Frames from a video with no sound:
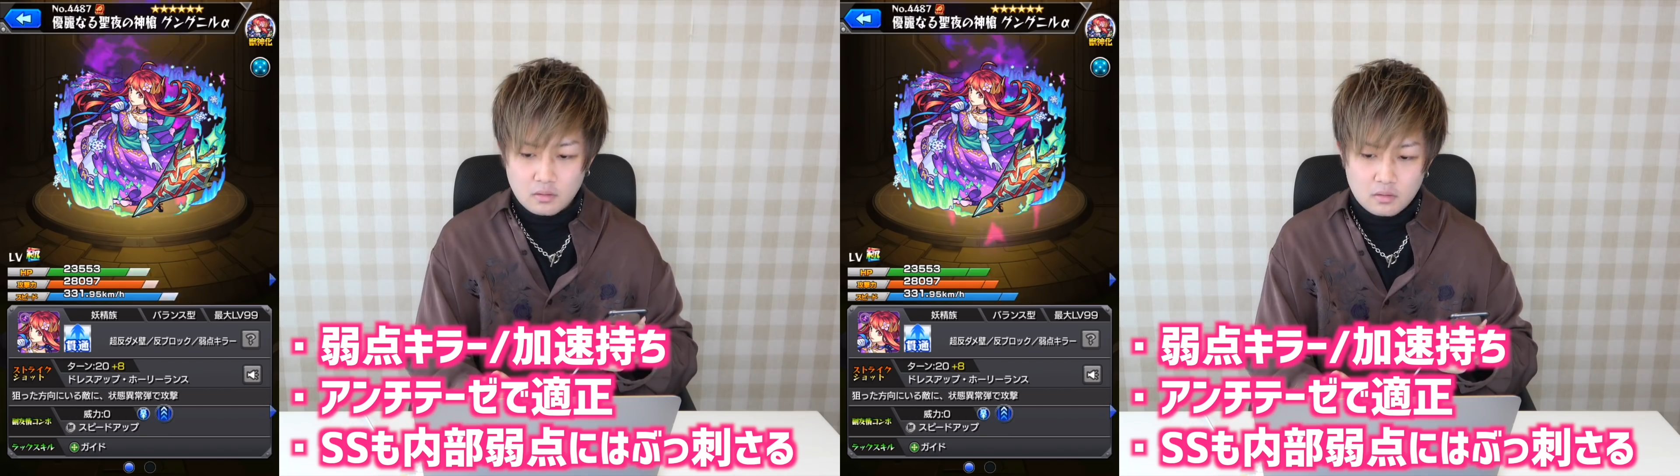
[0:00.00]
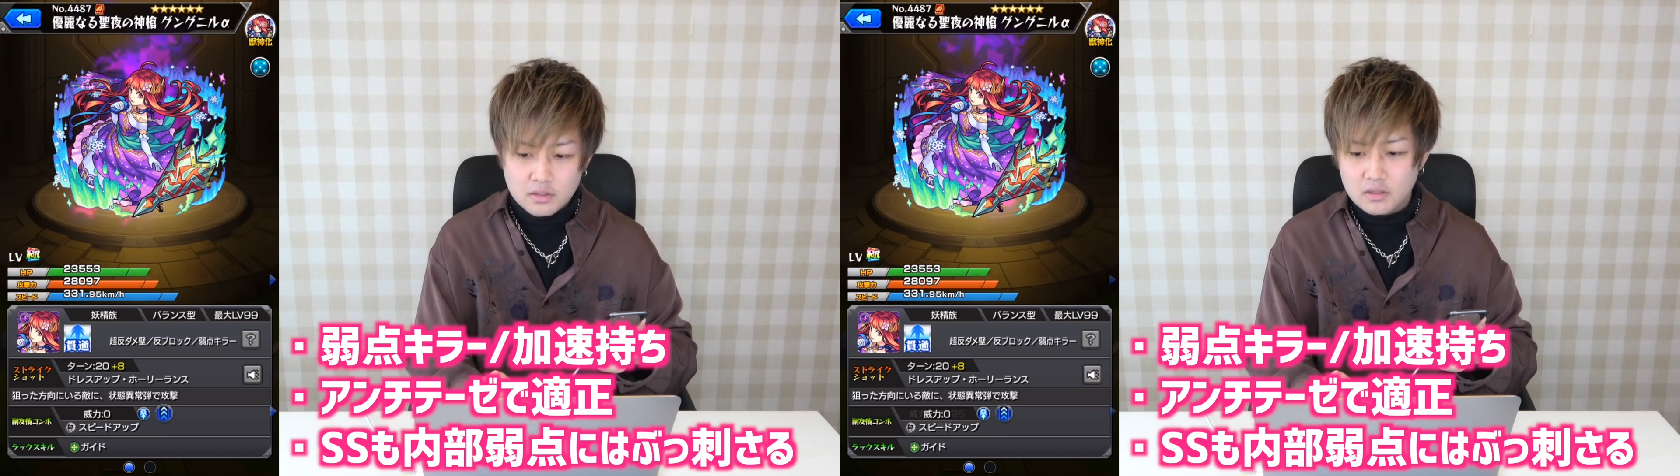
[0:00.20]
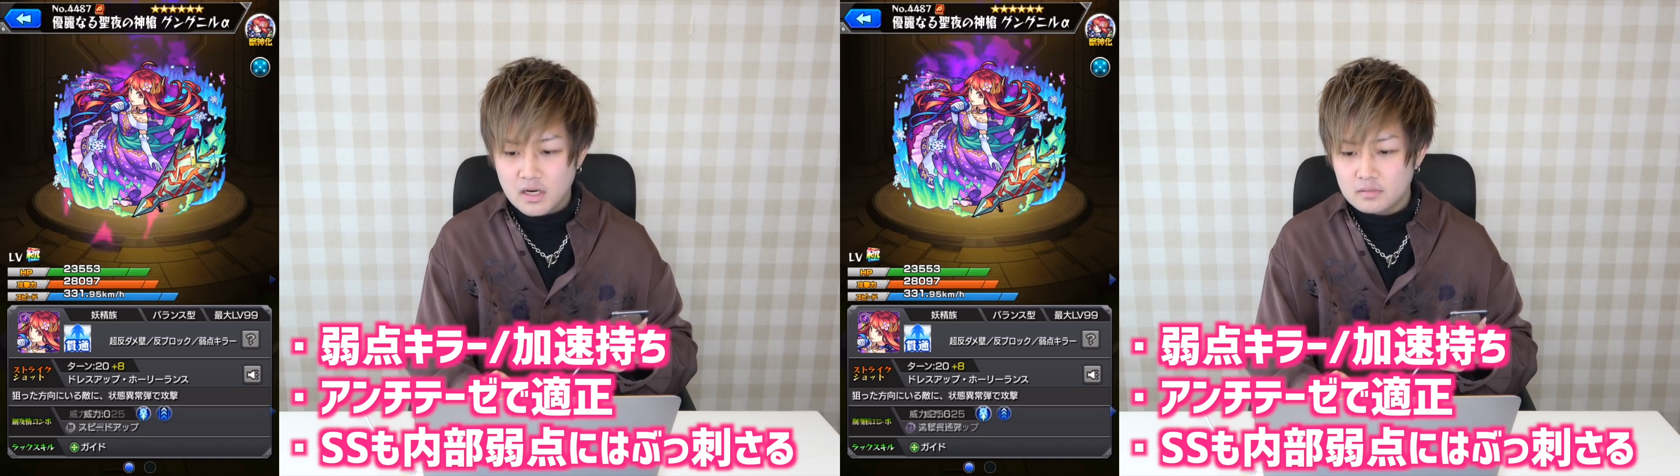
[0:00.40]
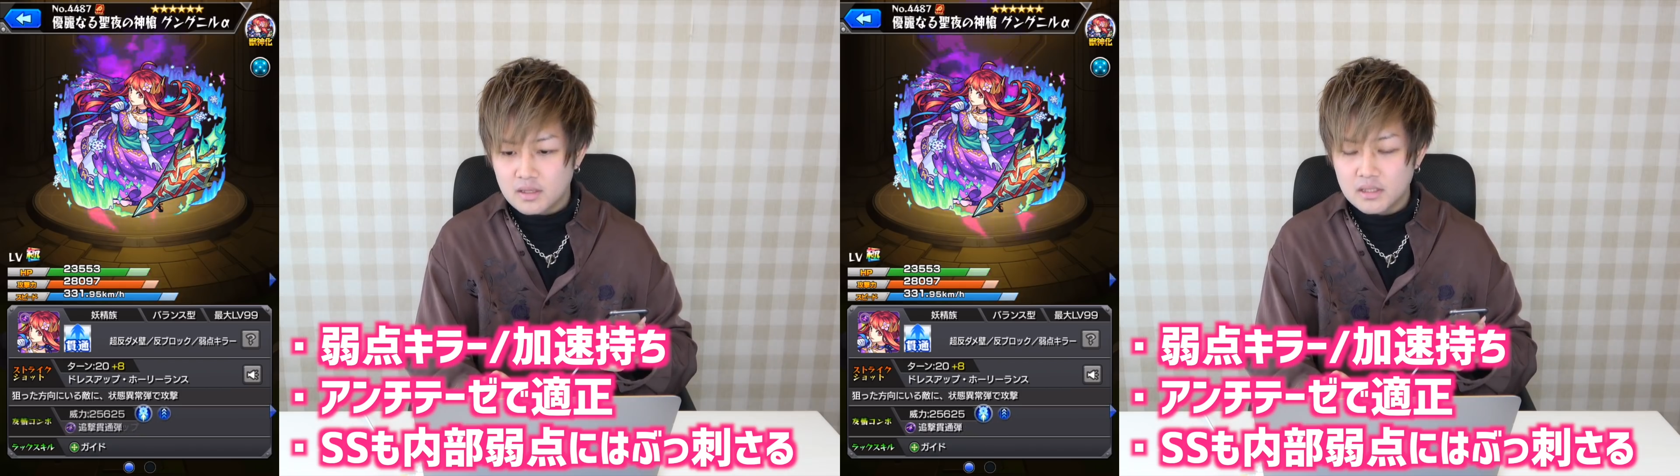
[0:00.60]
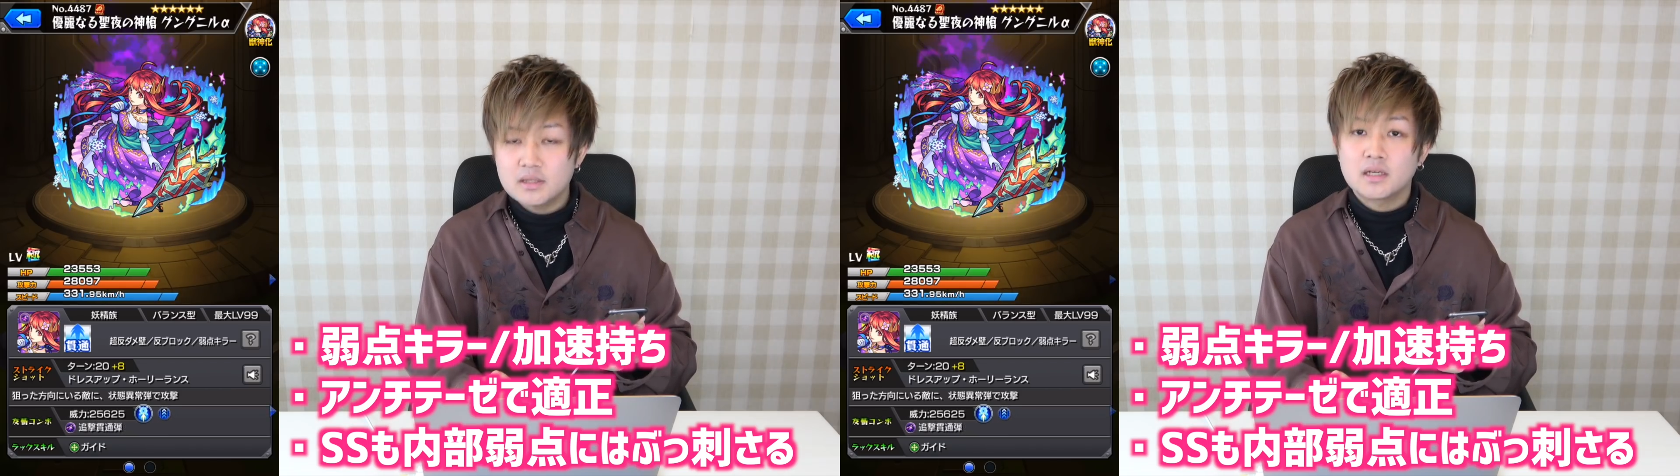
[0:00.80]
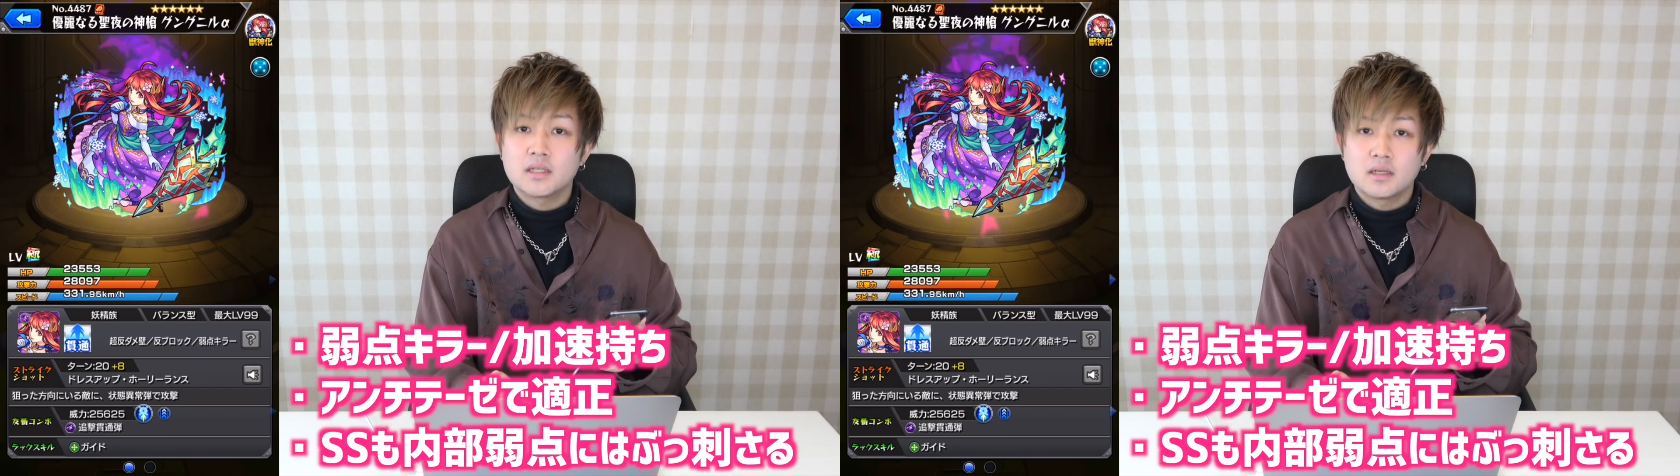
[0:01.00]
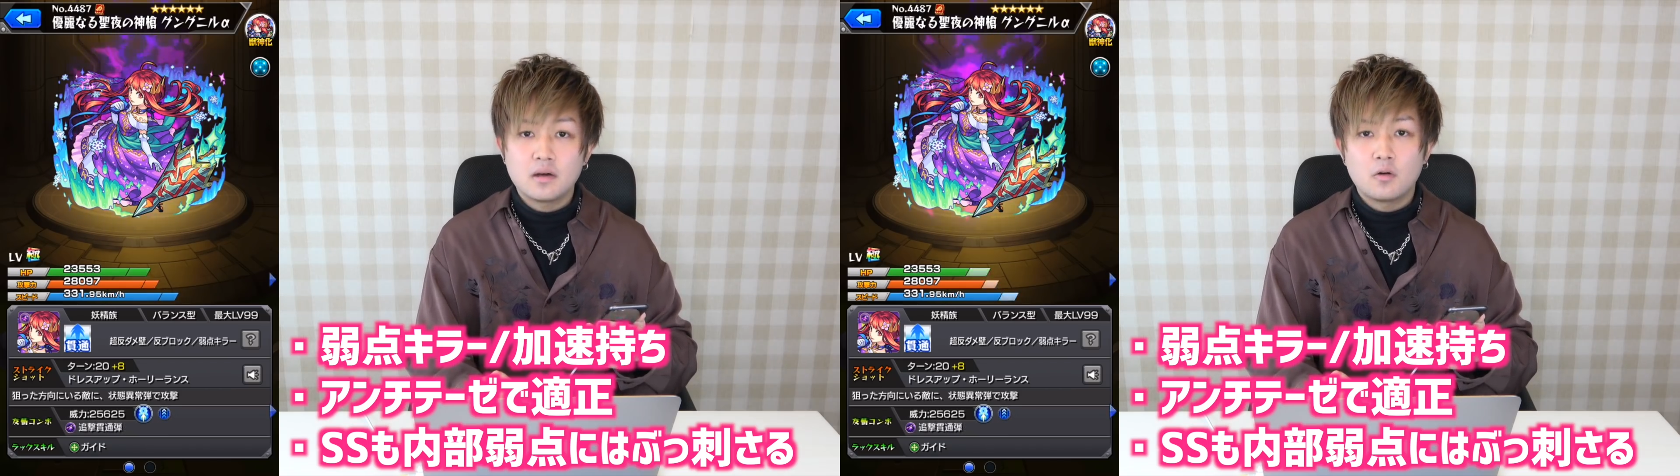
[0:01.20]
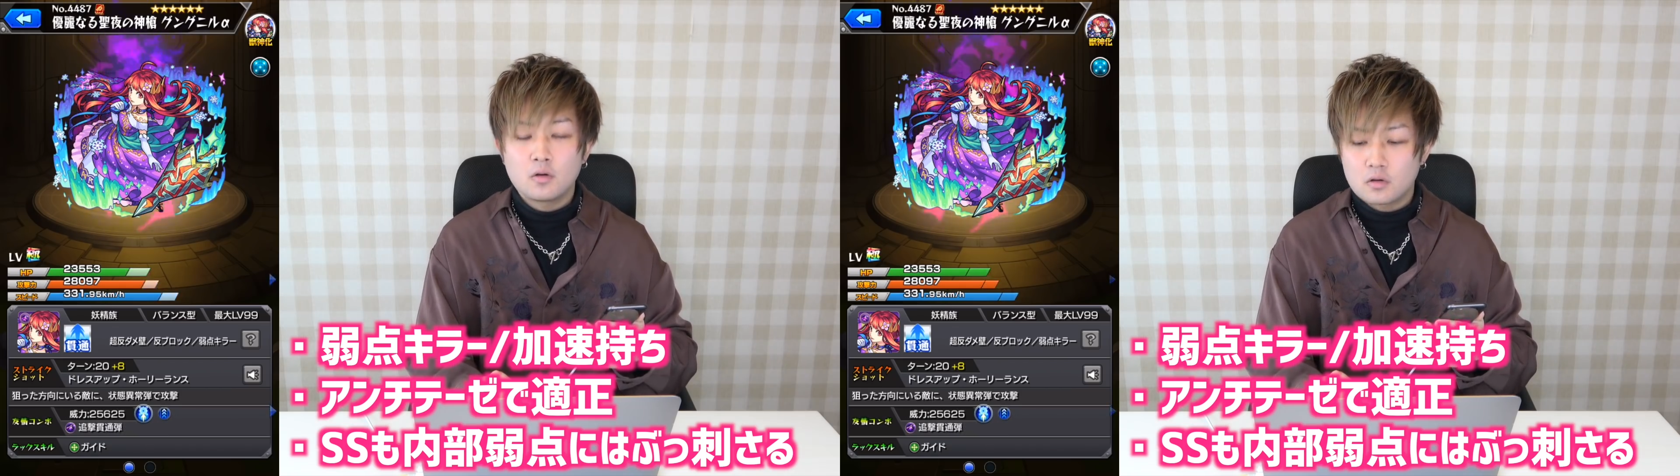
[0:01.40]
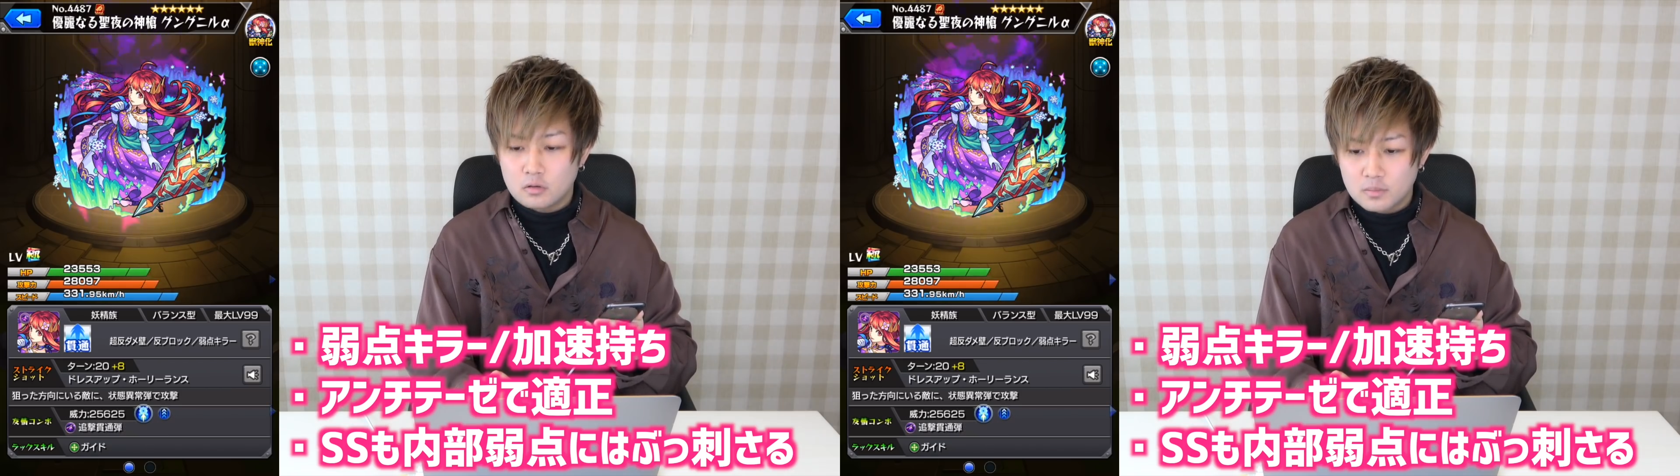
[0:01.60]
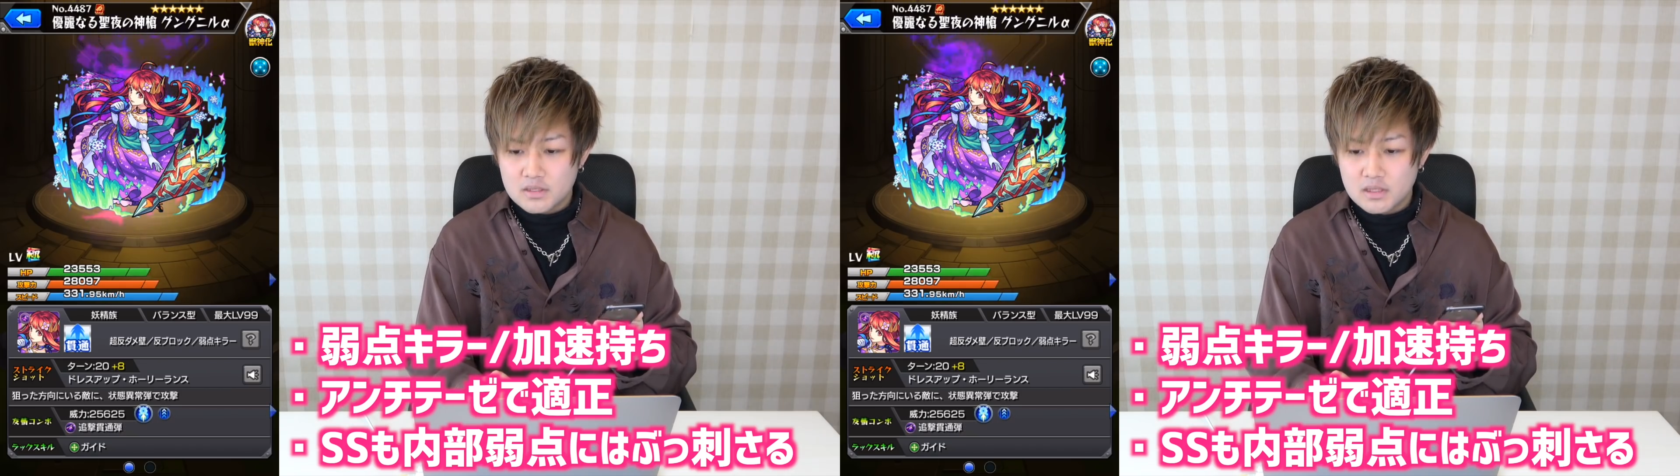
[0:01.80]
グングニルアルファ当たった方は大喜びし